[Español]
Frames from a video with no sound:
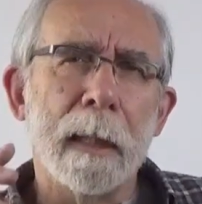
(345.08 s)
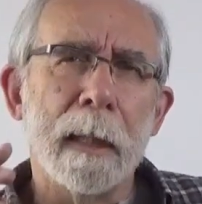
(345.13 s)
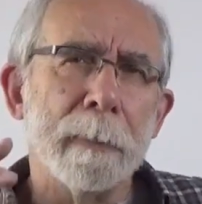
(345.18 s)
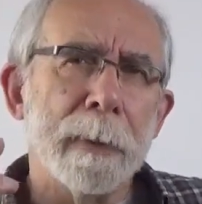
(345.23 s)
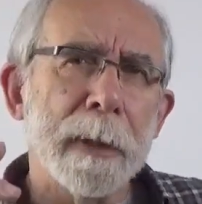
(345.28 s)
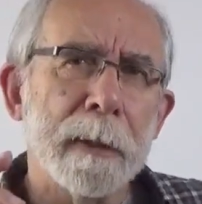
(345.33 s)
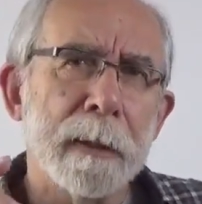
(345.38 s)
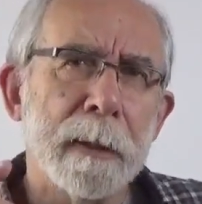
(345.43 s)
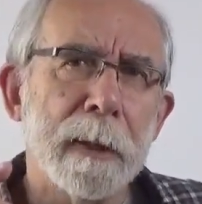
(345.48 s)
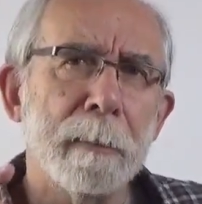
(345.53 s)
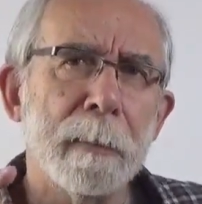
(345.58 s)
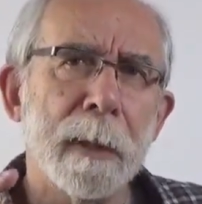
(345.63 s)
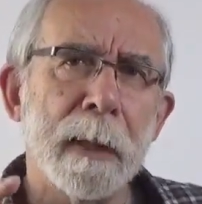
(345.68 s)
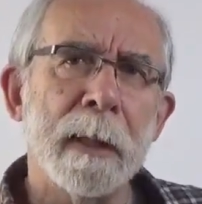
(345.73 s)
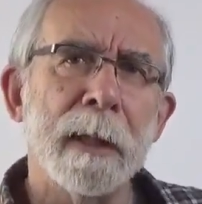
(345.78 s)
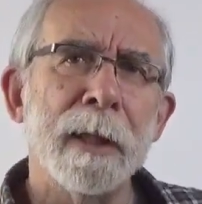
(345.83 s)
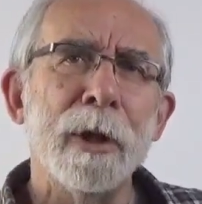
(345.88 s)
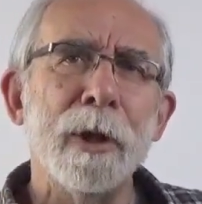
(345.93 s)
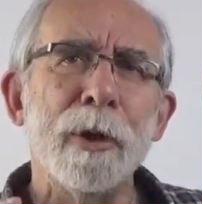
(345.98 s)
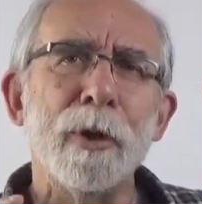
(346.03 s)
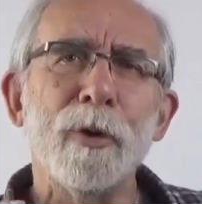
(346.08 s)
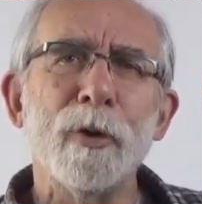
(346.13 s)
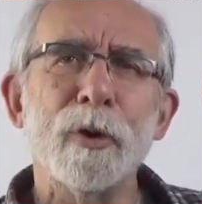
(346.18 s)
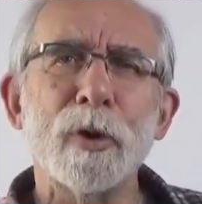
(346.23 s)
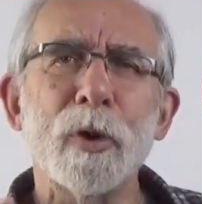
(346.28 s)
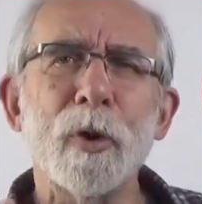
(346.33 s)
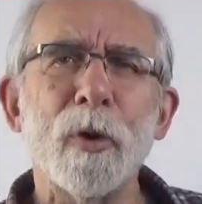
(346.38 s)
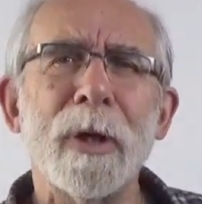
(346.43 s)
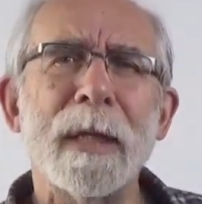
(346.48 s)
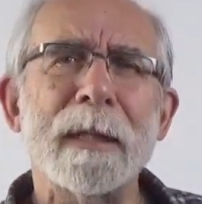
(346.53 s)
A la víctima
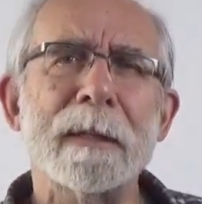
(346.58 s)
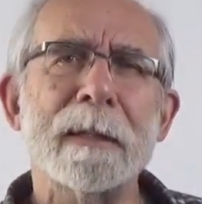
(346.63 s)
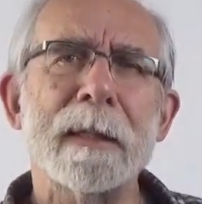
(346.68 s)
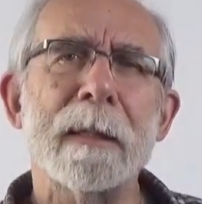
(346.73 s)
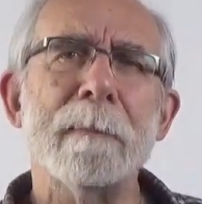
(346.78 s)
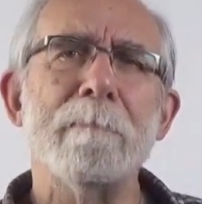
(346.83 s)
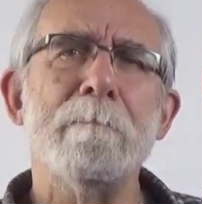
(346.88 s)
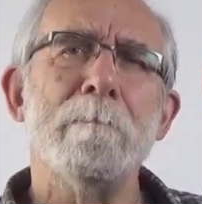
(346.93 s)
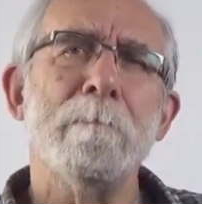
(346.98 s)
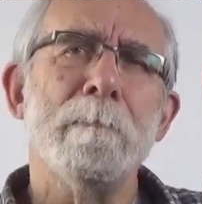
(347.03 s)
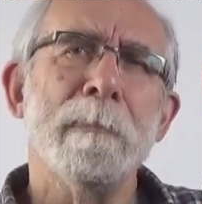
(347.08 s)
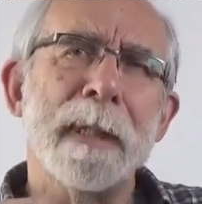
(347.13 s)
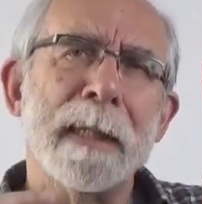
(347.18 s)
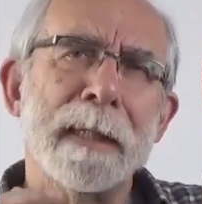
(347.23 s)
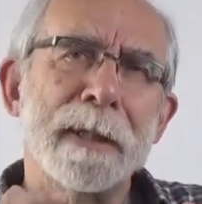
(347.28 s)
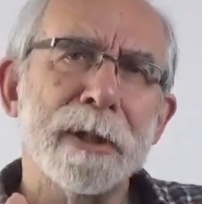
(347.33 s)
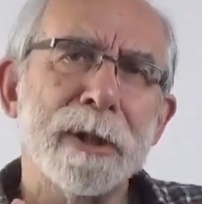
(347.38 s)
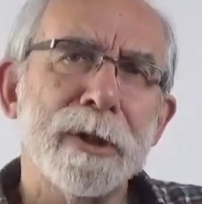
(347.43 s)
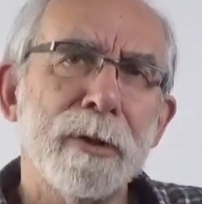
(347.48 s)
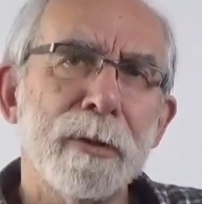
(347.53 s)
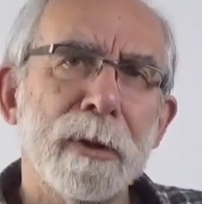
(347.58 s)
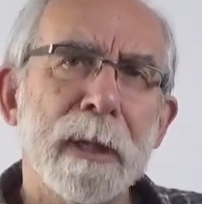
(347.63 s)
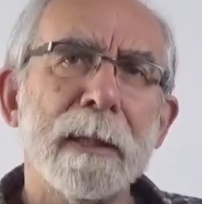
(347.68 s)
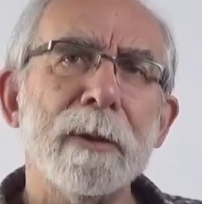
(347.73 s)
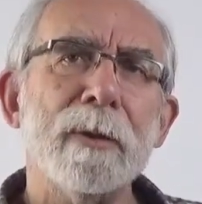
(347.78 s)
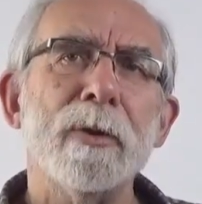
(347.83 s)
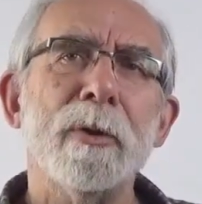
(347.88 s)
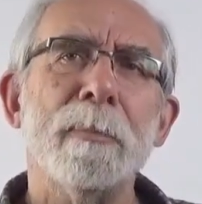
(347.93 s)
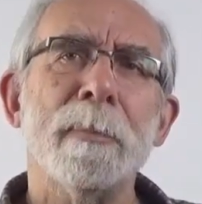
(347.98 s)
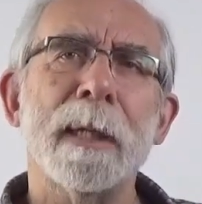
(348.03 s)
no solo la están
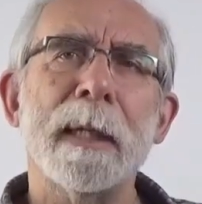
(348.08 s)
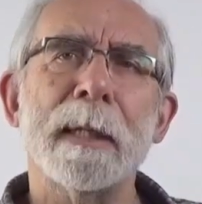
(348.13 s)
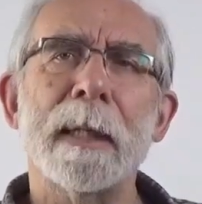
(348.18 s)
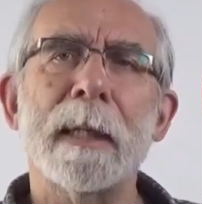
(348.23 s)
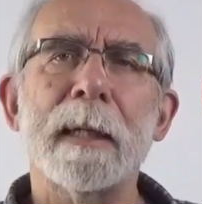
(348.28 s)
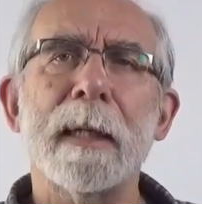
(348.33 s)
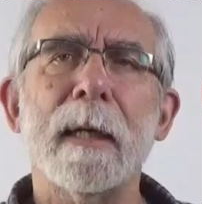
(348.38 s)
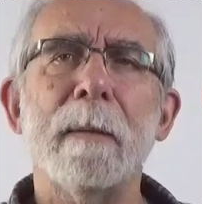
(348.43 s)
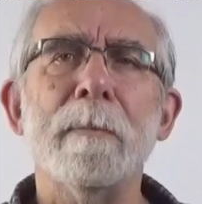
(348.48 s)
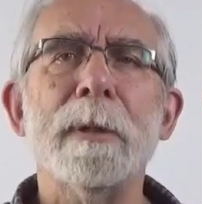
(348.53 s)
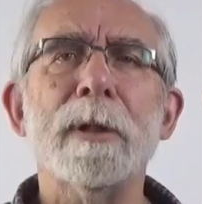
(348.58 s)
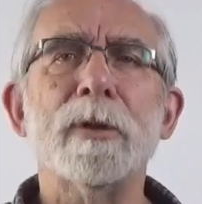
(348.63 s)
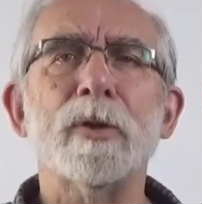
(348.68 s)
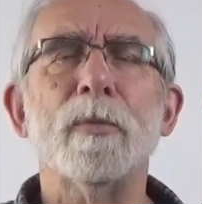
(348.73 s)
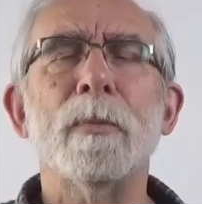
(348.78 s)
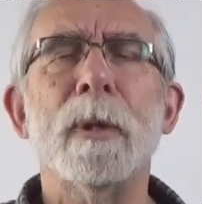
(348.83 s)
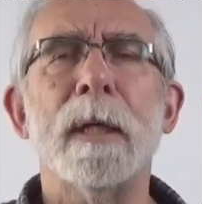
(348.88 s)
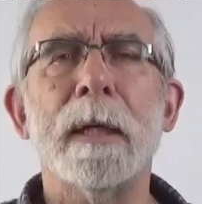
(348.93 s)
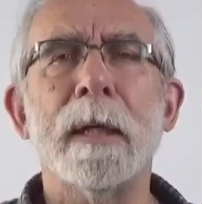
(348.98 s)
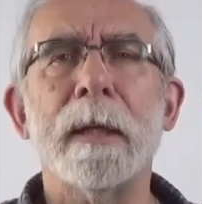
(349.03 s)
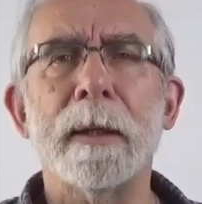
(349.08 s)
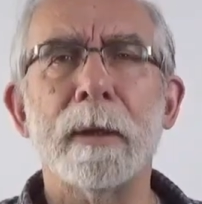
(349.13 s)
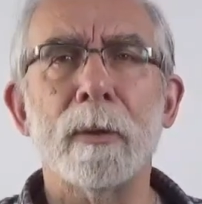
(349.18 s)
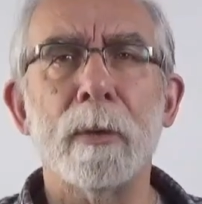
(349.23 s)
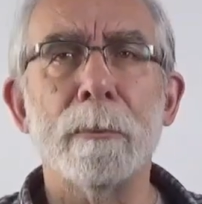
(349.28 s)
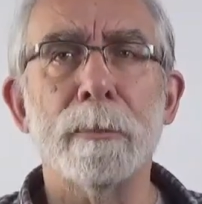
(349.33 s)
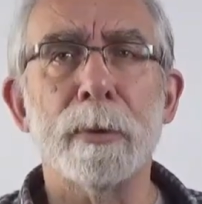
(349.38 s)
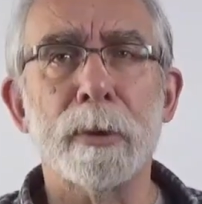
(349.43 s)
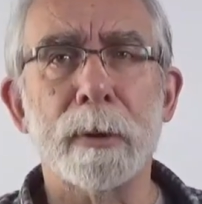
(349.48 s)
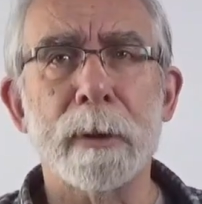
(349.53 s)
presionando para que cambie su manera
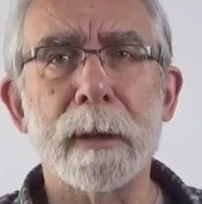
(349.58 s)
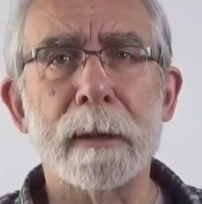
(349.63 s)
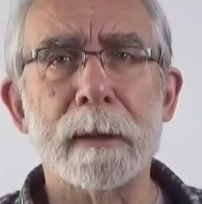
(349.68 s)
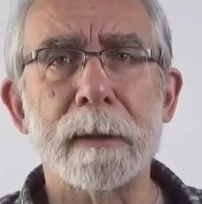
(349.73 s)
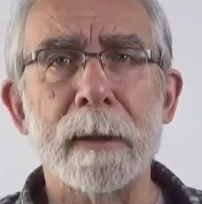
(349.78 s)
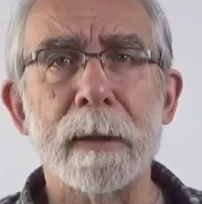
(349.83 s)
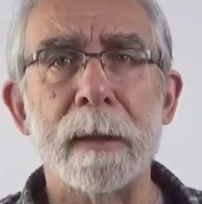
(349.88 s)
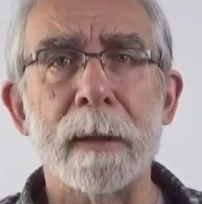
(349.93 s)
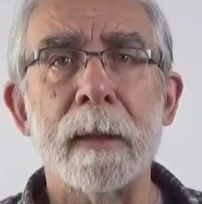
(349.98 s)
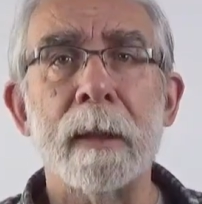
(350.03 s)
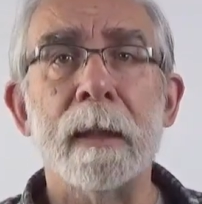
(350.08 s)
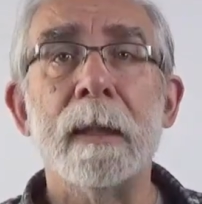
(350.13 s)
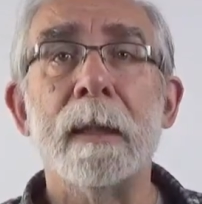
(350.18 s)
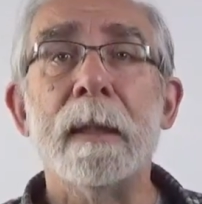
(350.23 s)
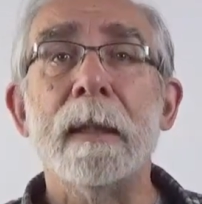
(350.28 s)
de comportarse,